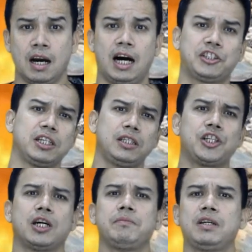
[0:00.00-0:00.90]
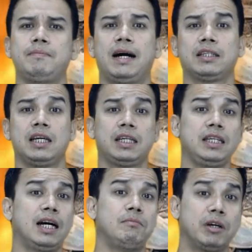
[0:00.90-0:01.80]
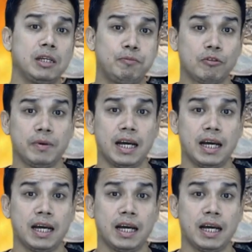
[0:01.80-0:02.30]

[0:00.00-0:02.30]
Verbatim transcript: आज कितनी शर्म की बात है कि यहाँ मणिपुर में